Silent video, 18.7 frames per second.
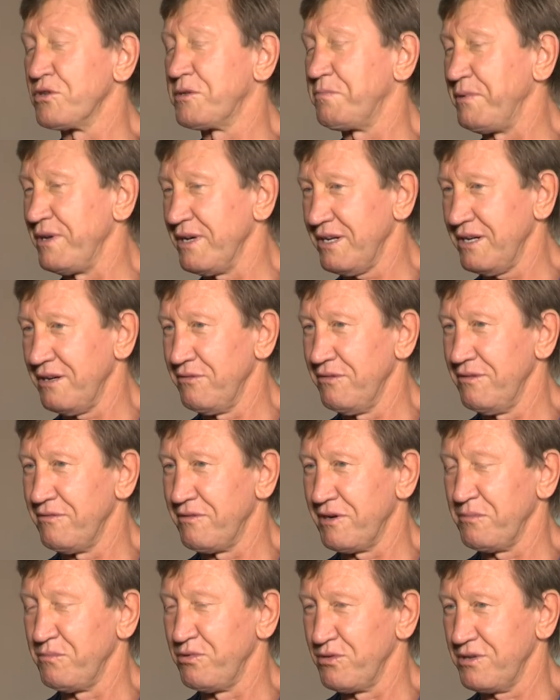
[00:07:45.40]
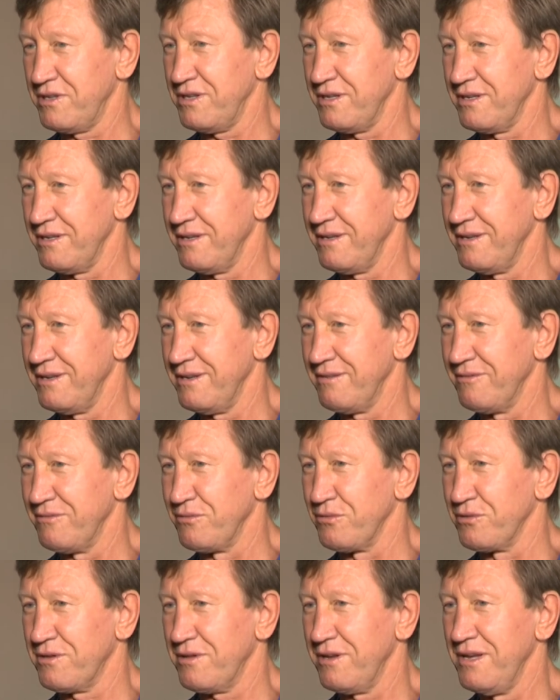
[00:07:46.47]
успехов в работе,
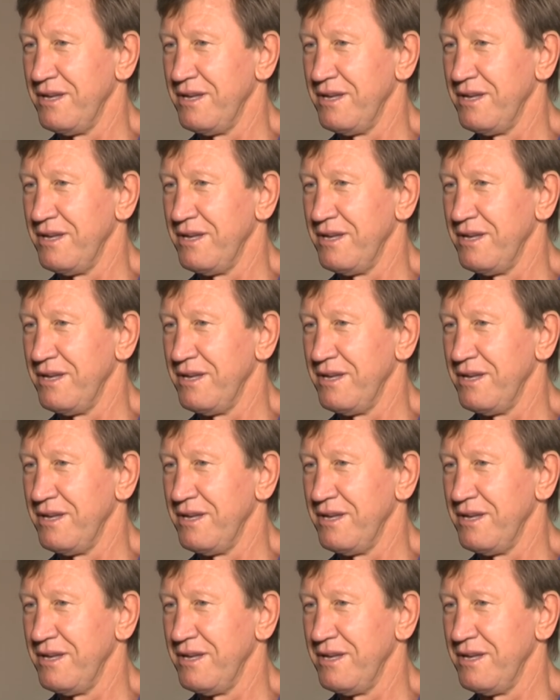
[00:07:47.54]
вот,